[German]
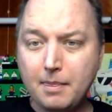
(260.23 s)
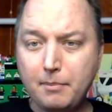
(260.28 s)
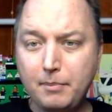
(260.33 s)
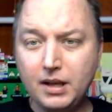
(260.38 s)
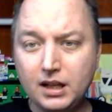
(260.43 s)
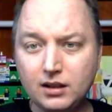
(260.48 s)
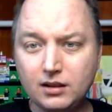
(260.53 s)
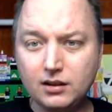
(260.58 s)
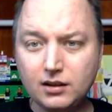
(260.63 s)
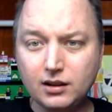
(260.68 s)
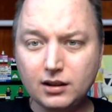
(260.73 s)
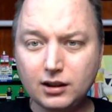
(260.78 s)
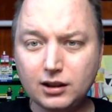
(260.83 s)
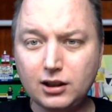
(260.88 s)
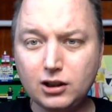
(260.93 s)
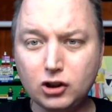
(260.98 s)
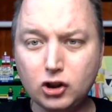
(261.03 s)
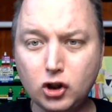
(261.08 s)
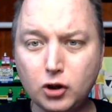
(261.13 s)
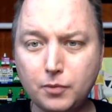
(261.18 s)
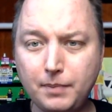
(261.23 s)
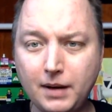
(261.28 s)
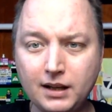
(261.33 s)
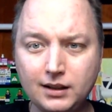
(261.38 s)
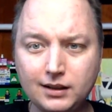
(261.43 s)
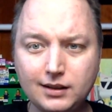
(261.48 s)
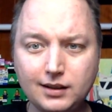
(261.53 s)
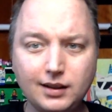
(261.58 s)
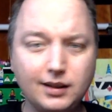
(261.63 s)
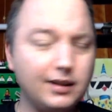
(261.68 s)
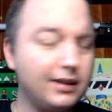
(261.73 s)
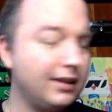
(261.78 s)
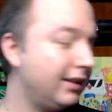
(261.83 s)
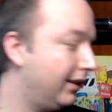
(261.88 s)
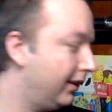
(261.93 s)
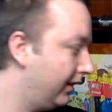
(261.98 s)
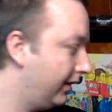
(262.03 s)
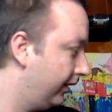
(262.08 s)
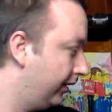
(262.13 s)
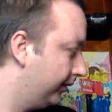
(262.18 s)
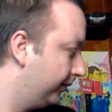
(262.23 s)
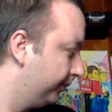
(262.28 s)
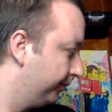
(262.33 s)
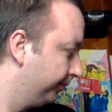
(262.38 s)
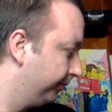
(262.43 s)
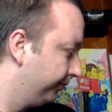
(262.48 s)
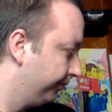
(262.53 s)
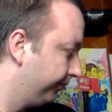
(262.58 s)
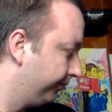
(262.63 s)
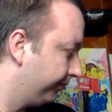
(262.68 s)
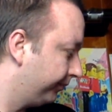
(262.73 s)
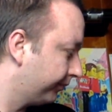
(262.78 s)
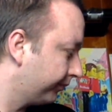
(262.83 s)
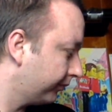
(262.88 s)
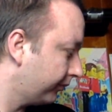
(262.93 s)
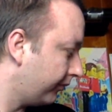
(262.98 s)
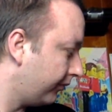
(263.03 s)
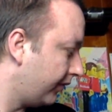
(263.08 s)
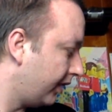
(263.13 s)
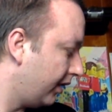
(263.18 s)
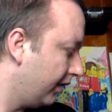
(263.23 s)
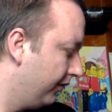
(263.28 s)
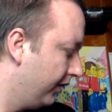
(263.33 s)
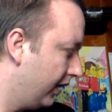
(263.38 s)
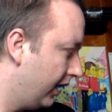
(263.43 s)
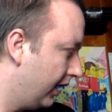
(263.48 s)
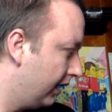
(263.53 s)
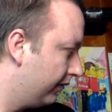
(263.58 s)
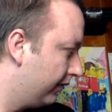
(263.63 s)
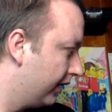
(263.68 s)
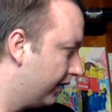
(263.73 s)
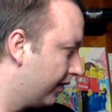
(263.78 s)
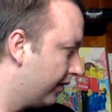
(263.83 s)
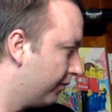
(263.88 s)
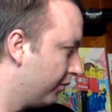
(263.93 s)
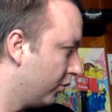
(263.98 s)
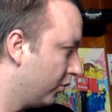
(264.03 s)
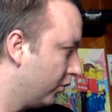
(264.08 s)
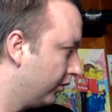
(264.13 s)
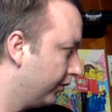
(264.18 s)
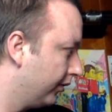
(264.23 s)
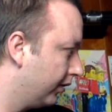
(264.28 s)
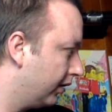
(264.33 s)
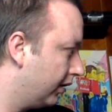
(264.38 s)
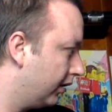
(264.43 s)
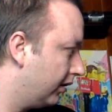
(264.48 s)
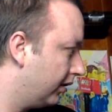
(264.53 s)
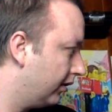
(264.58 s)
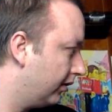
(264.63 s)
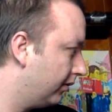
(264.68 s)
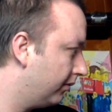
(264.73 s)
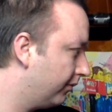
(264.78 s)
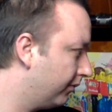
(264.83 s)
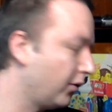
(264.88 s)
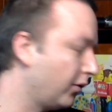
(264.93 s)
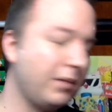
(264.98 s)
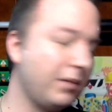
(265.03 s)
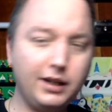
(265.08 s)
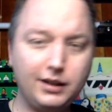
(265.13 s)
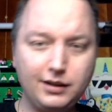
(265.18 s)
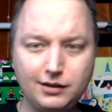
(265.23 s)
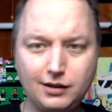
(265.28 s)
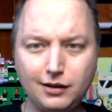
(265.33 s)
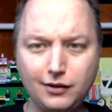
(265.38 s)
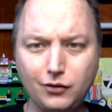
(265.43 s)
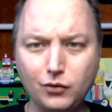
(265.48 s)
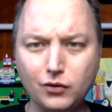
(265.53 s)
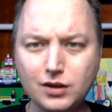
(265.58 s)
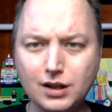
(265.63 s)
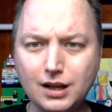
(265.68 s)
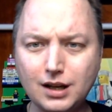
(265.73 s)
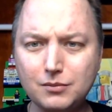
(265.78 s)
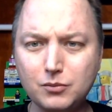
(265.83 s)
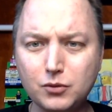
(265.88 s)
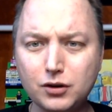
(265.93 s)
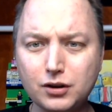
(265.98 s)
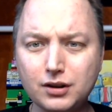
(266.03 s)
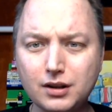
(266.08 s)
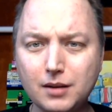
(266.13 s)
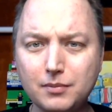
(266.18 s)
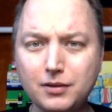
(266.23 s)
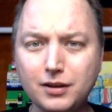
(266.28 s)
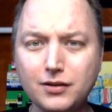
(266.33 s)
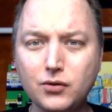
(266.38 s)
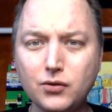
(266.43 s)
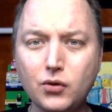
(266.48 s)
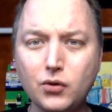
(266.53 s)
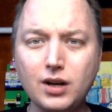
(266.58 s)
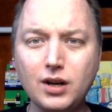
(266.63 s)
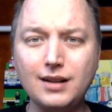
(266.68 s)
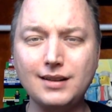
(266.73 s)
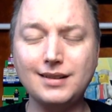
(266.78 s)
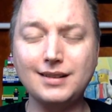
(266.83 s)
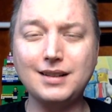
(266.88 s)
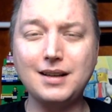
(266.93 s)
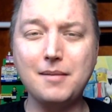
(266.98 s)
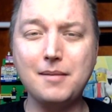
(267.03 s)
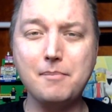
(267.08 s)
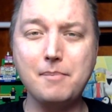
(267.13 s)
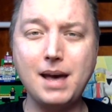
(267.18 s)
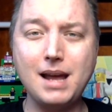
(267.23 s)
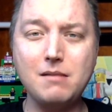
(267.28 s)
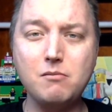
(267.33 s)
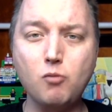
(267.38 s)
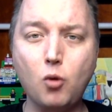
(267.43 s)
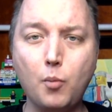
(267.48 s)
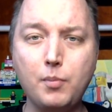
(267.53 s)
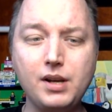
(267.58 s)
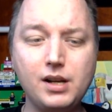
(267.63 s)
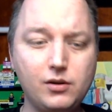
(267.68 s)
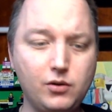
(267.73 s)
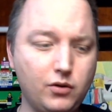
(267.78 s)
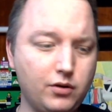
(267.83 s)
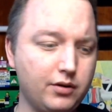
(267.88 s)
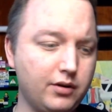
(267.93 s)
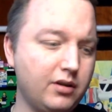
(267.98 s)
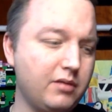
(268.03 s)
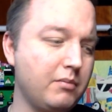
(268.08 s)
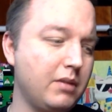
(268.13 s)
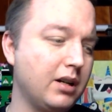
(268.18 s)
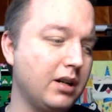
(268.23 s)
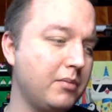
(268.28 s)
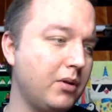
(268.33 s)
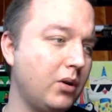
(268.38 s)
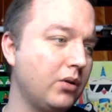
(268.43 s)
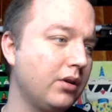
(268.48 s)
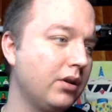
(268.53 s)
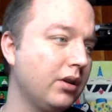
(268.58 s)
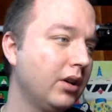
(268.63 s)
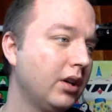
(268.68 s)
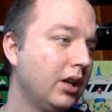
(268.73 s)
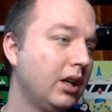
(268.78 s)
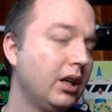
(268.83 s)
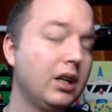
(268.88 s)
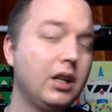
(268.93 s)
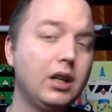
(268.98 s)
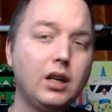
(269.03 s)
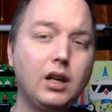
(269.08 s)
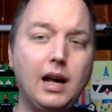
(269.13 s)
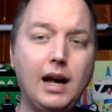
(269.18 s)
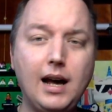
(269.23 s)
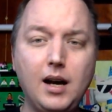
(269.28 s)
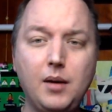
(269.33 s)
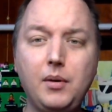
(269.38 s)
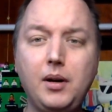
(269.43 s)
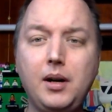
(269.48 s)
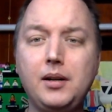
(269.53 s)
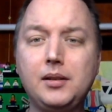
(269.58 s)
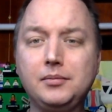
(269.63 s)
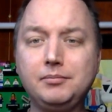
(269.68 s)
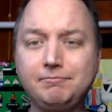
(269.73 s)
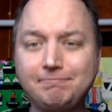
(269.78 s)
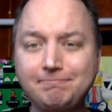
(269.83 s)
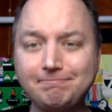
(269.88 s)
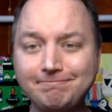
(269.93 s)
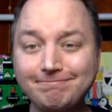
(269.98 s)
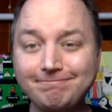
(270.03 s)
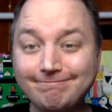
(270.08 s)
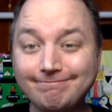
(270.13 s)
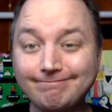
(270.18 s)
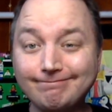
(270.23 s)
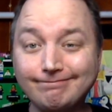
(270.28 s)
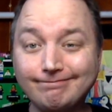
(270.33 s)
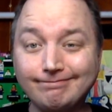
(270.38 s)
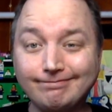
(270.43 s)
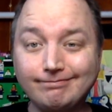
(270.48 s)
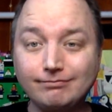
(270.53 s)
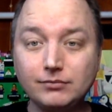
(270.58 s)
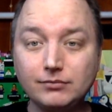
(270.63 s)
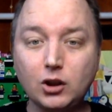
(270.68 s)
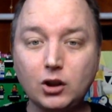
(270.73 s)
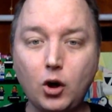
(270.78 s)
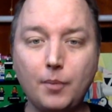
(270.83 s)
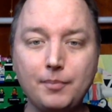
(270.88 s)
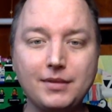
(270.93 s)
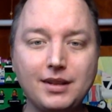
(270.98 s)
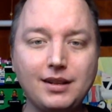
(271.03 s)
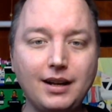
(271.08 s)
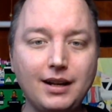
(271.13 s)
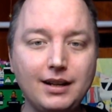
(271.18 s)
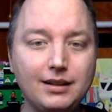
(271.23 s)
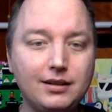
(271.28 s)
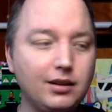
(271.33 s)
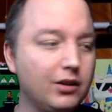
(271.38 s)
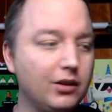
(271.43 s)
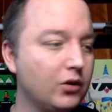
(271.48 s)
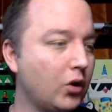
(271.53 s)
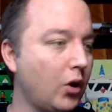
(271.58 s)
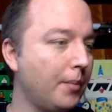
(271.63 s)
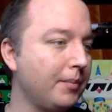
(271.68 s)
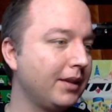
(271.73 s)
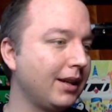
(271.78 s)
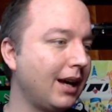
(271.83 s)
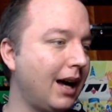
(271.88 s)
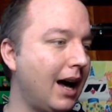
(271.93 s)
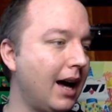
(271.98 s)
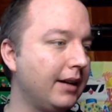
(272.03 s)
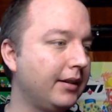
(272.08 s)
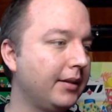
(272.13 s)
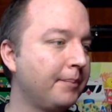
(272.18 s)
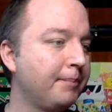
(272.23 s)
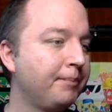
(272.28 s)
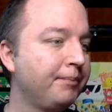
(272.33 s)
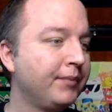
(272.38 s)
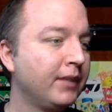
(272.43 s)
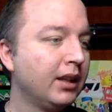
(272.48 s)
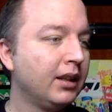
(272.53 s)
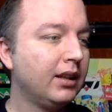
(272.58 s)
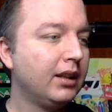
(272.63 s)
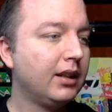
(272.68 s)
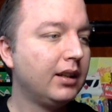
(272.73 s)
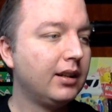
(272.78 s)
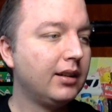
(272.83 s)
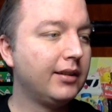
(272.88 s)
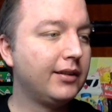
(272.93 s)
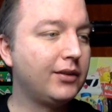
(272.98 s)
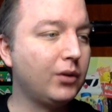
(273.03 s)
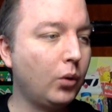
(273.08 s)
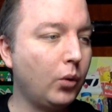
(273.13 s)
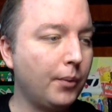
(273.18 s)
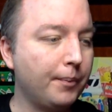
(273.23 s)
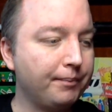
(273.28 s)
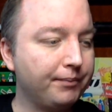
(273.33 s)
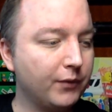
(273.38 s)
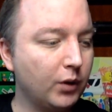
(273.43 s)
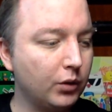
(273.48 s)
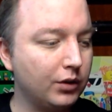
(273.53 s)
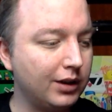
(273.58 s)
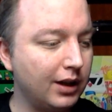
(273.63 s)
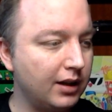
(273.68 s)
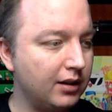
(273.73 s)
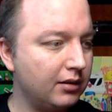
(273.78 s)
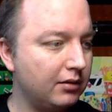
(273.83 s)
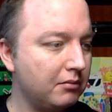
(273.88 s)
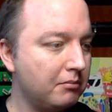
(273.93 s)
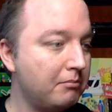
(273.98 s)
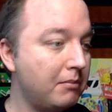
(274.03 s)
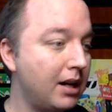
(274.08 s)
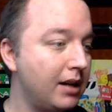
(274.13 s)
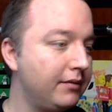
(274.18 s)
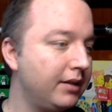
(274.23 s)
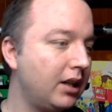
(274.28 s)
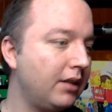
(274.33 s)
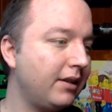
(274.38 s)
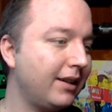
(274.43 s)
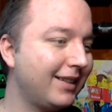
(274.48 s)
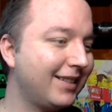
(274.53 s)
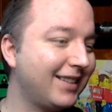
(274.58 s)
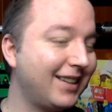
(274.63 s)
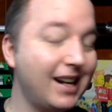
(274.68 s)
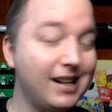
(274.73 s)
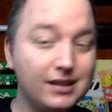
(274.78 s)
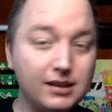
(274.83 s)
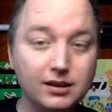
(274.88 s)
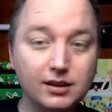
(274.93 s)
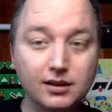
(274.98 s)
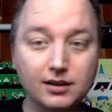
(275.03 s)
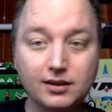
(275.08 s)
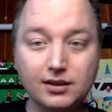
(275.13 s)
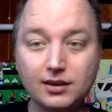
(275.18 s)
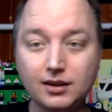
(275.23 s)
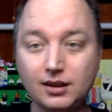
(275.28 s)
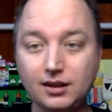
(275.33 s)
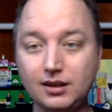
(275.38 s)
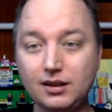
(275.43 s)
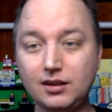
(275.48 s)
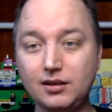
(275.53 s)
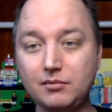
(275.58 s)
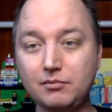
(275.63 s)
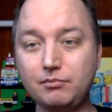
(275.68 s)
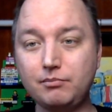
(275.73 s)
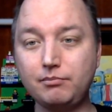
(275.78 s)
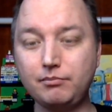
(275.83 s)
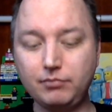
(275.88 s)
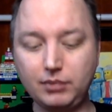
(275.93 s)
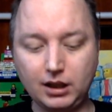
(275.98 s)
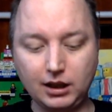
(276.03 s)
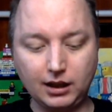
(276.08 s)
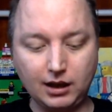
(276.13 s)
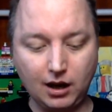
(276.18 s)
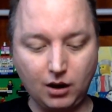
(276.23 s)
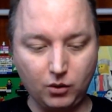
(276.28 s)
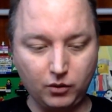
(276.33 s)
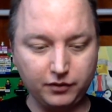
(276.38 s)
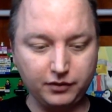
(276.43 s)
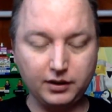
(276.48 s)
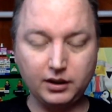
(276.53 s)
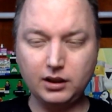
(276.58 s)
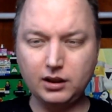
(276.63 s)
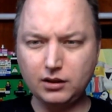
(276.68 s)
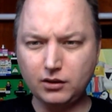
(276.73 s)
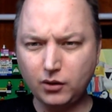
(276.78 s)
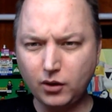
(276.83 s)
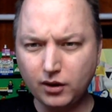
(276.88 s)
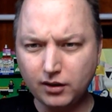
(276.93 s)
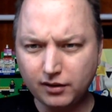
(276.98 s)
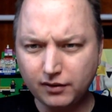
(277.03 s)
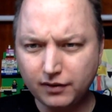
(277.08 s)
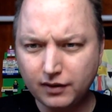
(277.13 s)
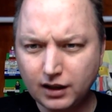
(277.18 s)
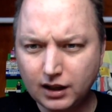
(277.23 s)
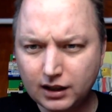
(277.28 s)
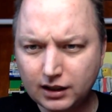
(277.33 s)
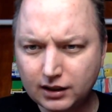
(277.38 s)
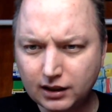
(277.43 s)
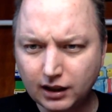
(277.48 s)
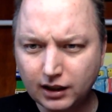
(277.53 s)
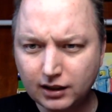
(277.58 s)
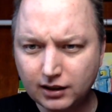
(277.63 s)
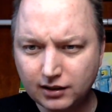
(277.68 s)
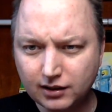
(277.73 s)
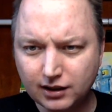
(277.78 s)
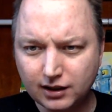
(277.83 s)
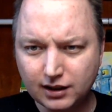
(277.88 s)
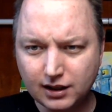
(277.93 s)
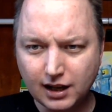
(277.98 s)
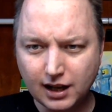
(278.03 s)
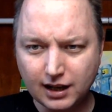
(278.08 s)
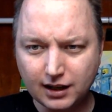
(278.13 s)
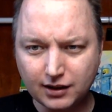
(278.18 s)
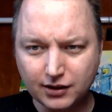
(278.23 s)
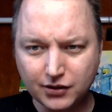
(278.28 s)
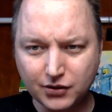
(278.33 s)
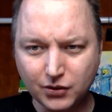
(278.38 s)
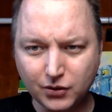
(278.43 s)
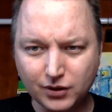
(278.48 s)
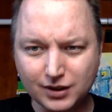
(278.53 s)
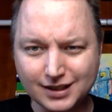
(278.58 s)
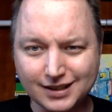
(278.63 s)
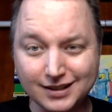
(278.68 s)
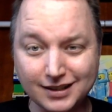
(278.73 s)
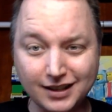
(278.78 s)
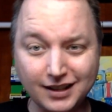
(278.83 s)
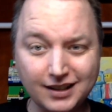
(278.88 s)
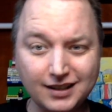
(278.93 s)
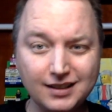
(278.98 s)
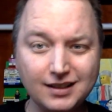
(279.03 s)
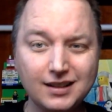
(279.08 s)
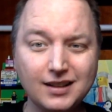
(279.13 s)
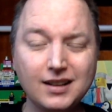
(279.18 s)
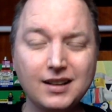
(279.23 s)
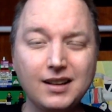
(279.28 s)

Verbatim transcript: Bin gespannt ähm, wie ein Flitzebogen, ähm, wobei ich dazu sagen muss, ich habe das 89er Batmobil noch nicht mal gebaut, aber kommt Zeit, kommt Rat. So, und dann mal wieder was Seltenes äh, gekauft. Ihr könnt es vielleicht da hinten in der Ecke schon sehen.